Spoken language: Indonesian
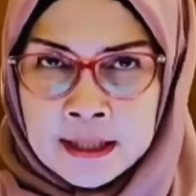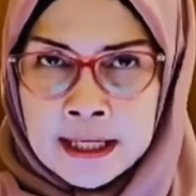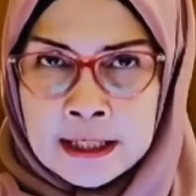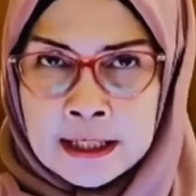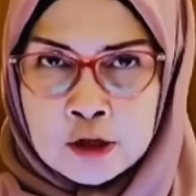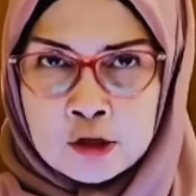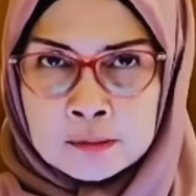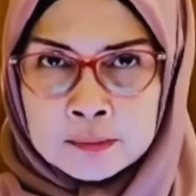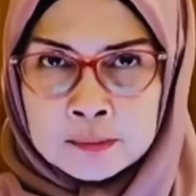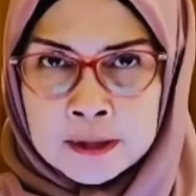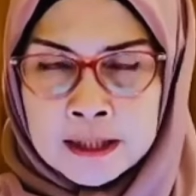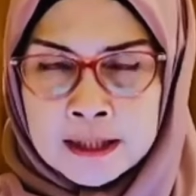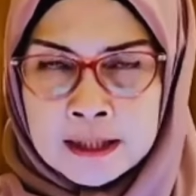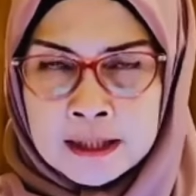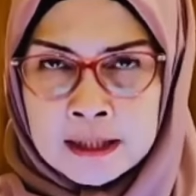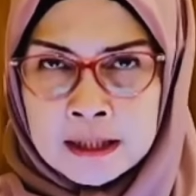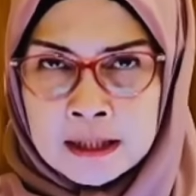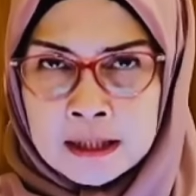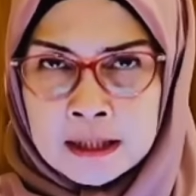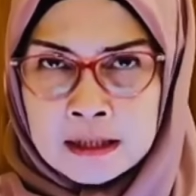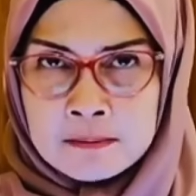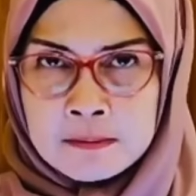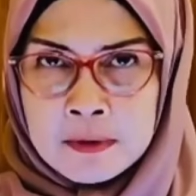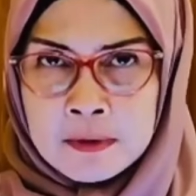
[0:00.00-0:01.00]
Helikopter
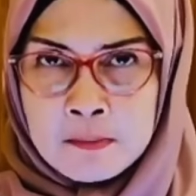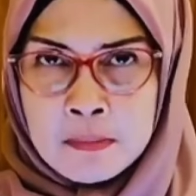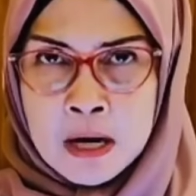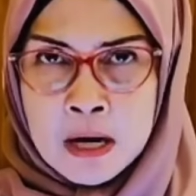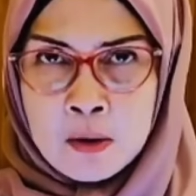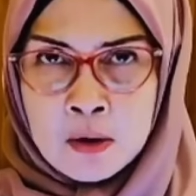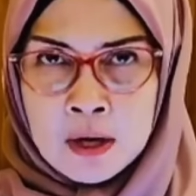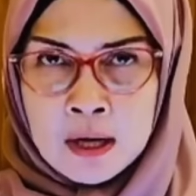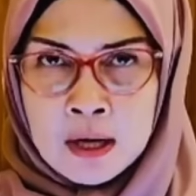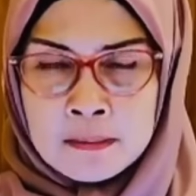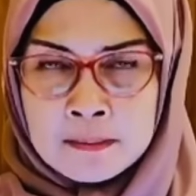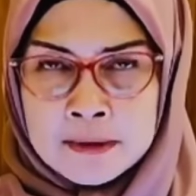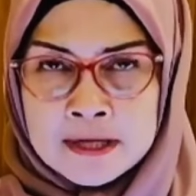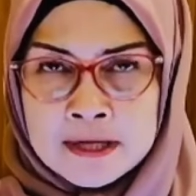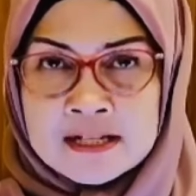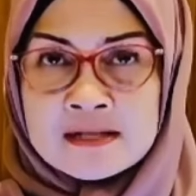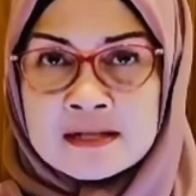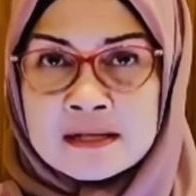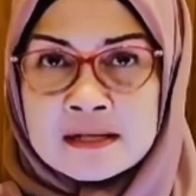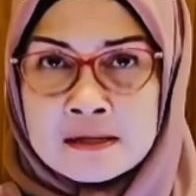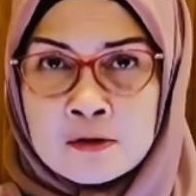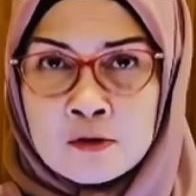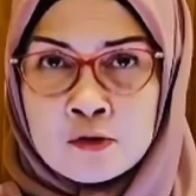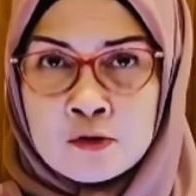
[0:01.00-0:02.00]
ini membawa
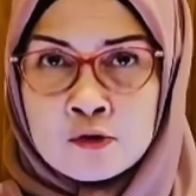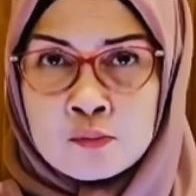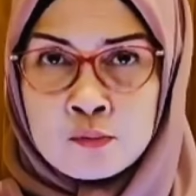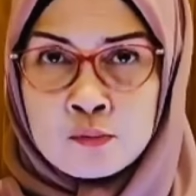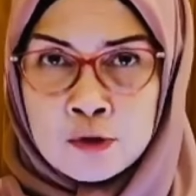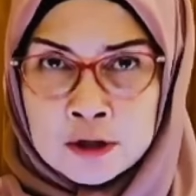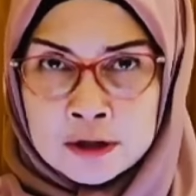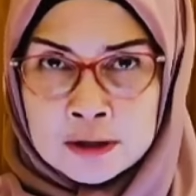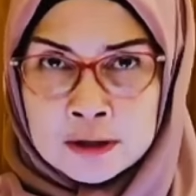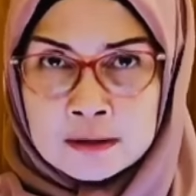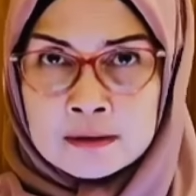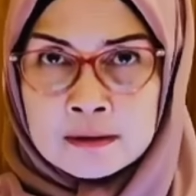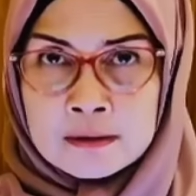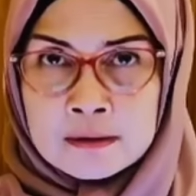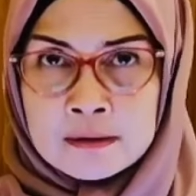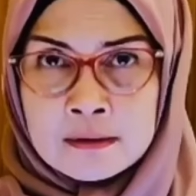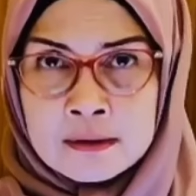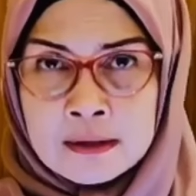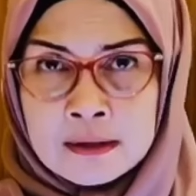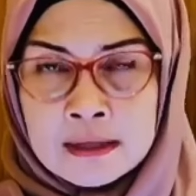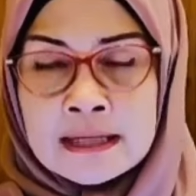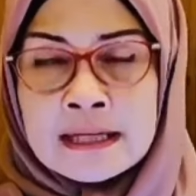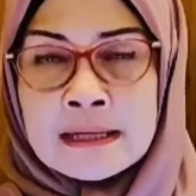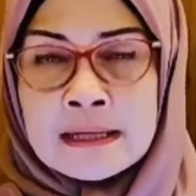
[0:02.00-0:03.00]
person on board
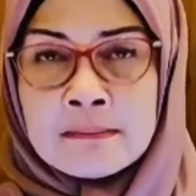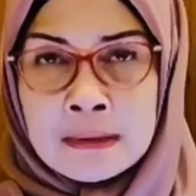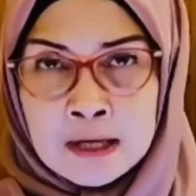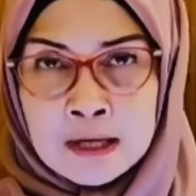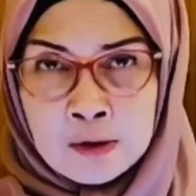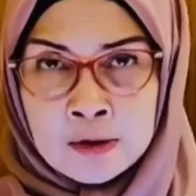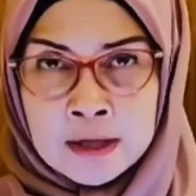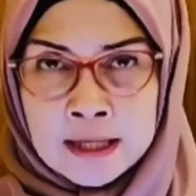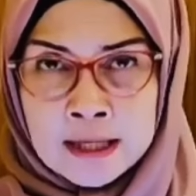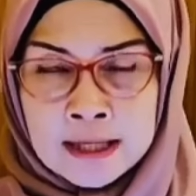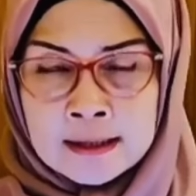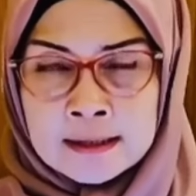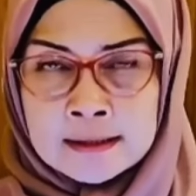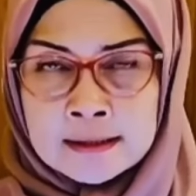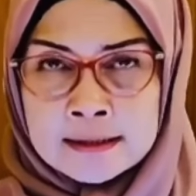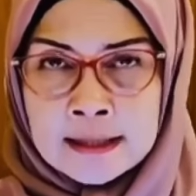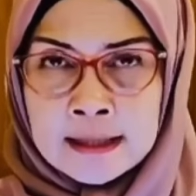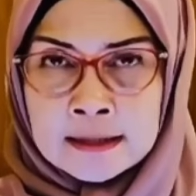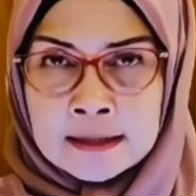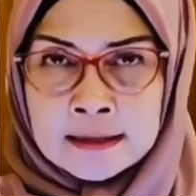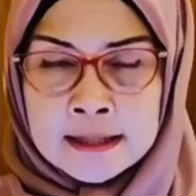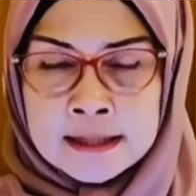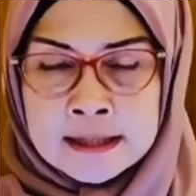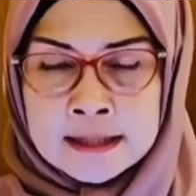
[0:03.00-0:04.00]
lima orang
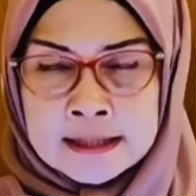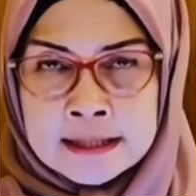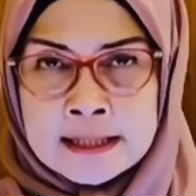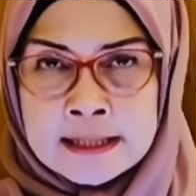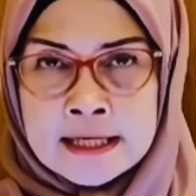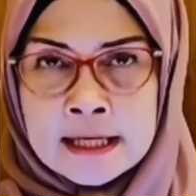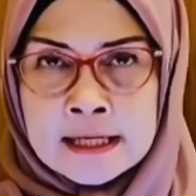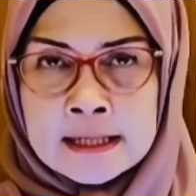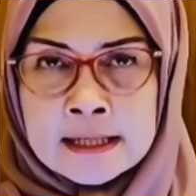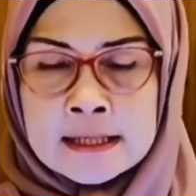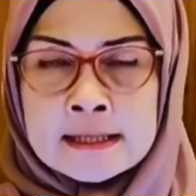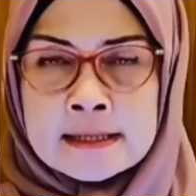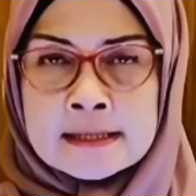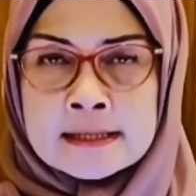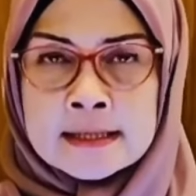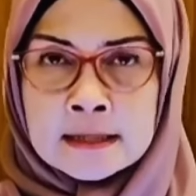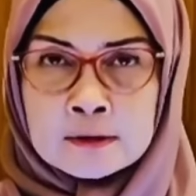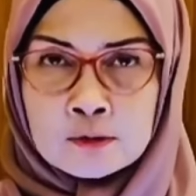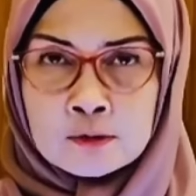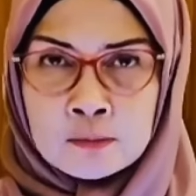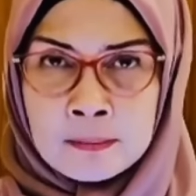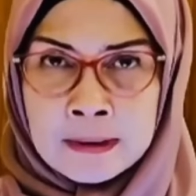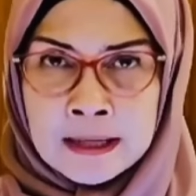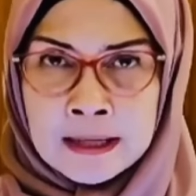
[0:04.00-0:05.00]
yang terdiri dari
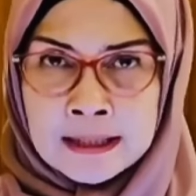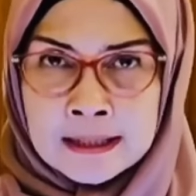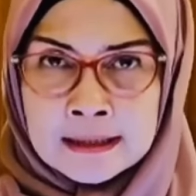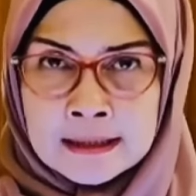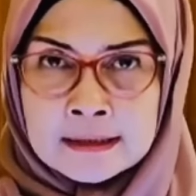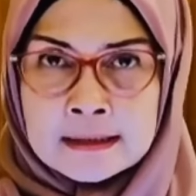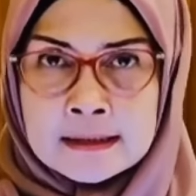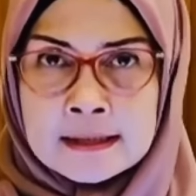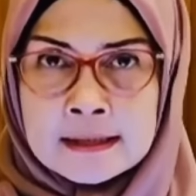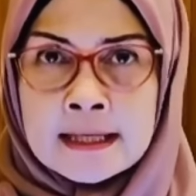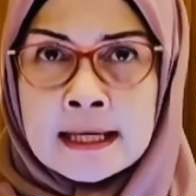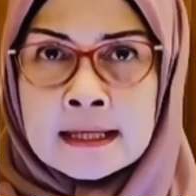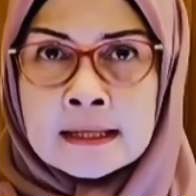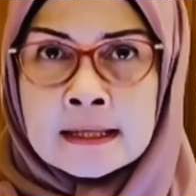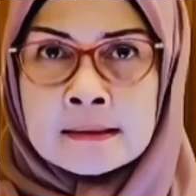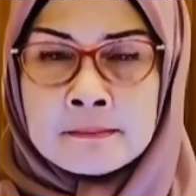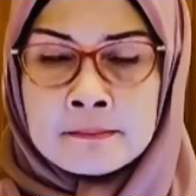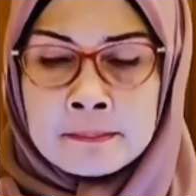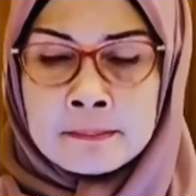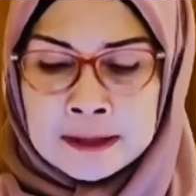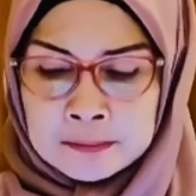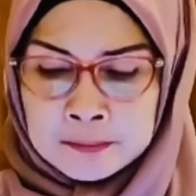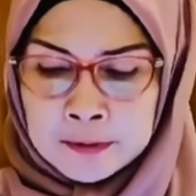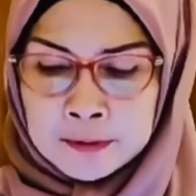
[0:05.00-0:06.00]
satu pilot
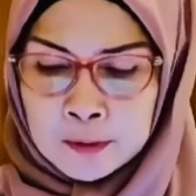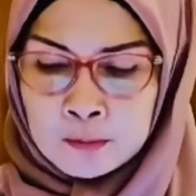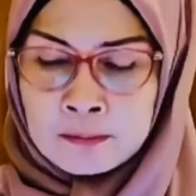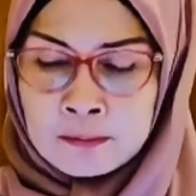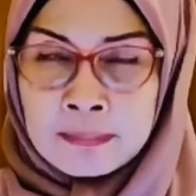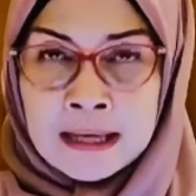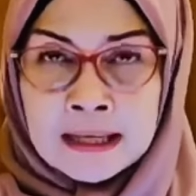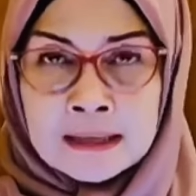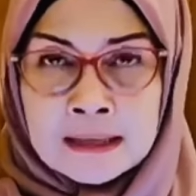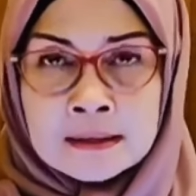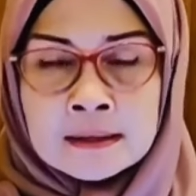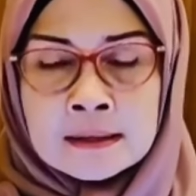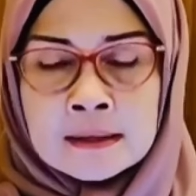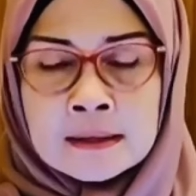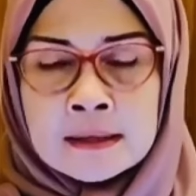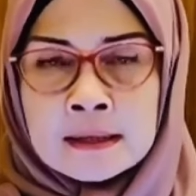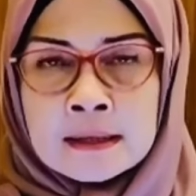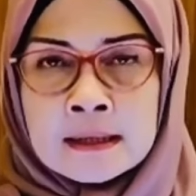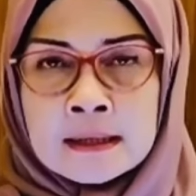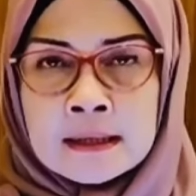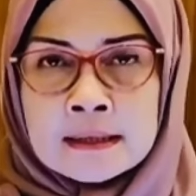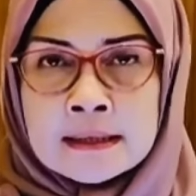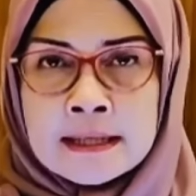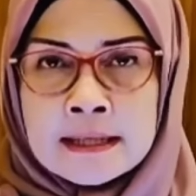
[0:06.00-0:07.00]
dan empat penumpang
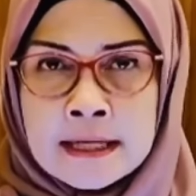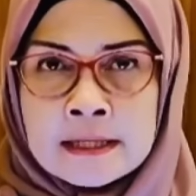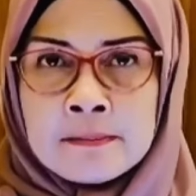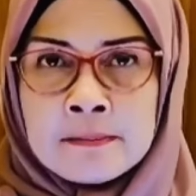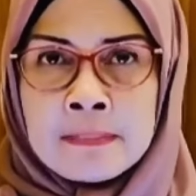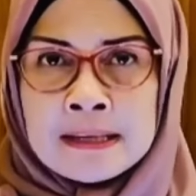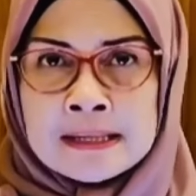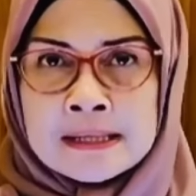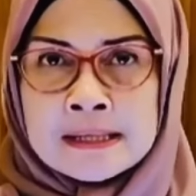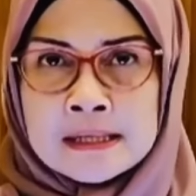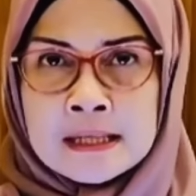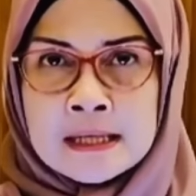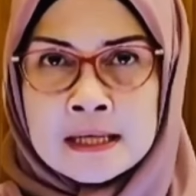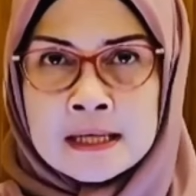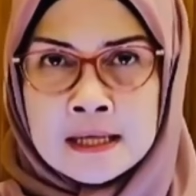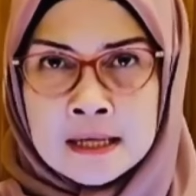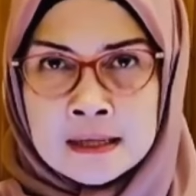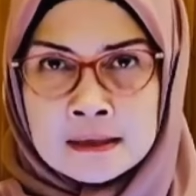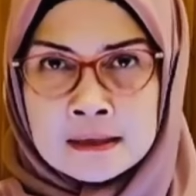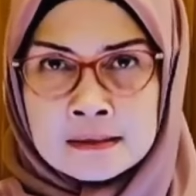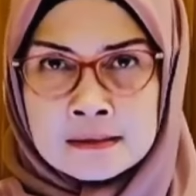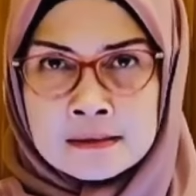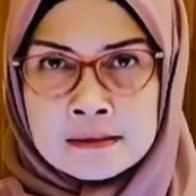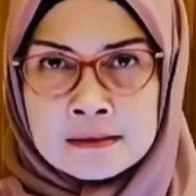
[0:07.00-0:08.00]
dan
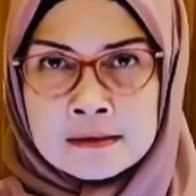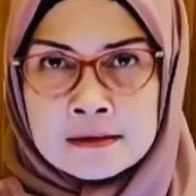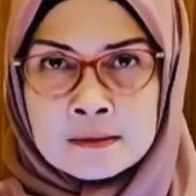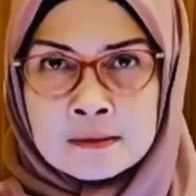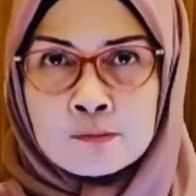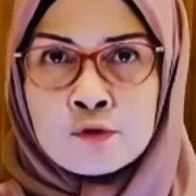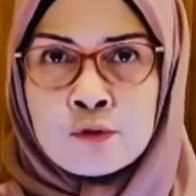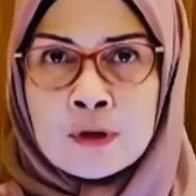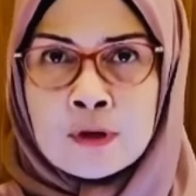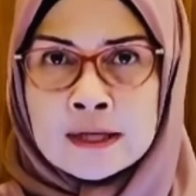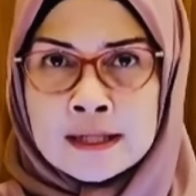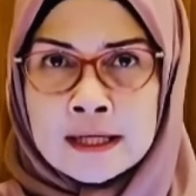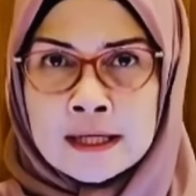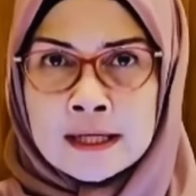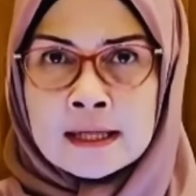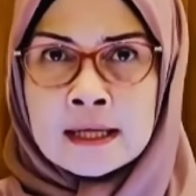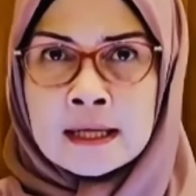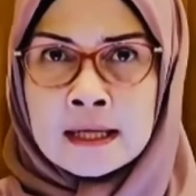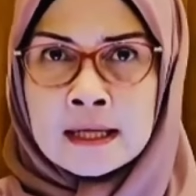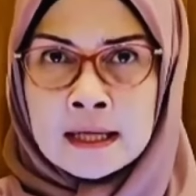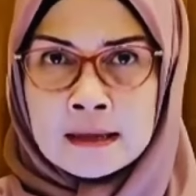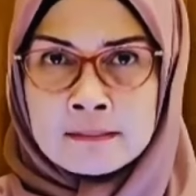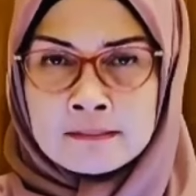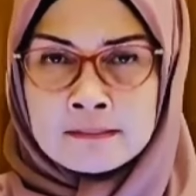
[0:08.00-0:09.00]
dipastikan semuanya
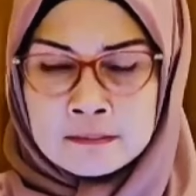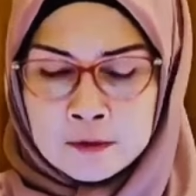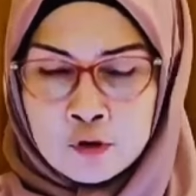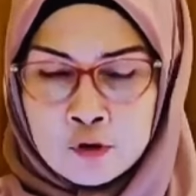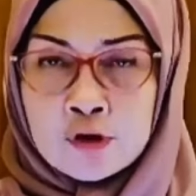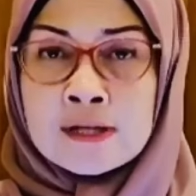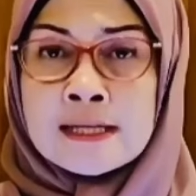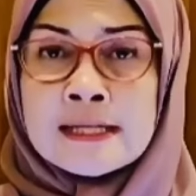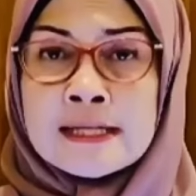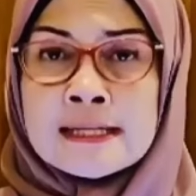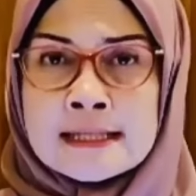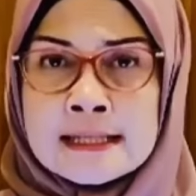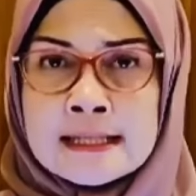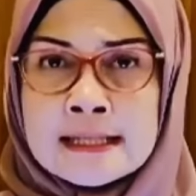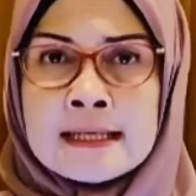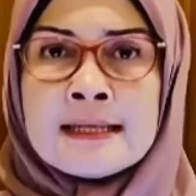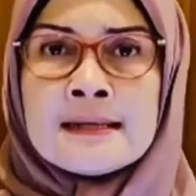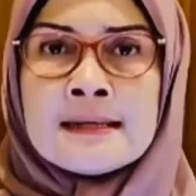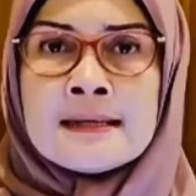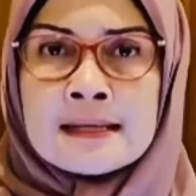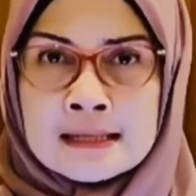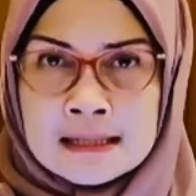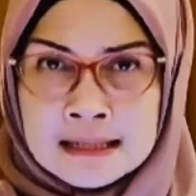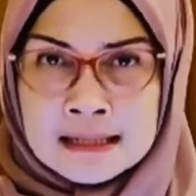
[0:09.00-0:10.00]
dalam
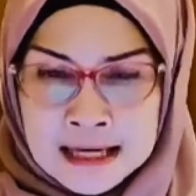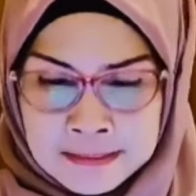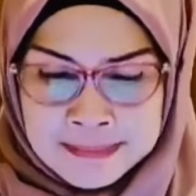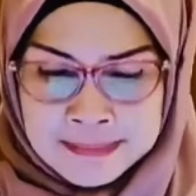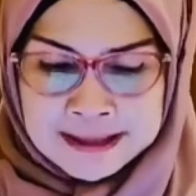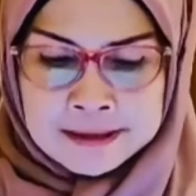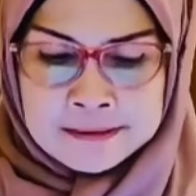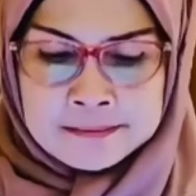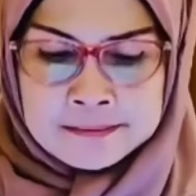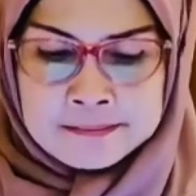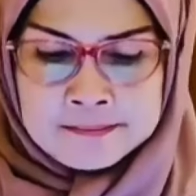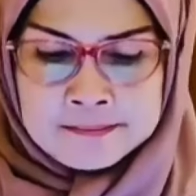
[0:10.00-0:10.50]
kondisi selamat.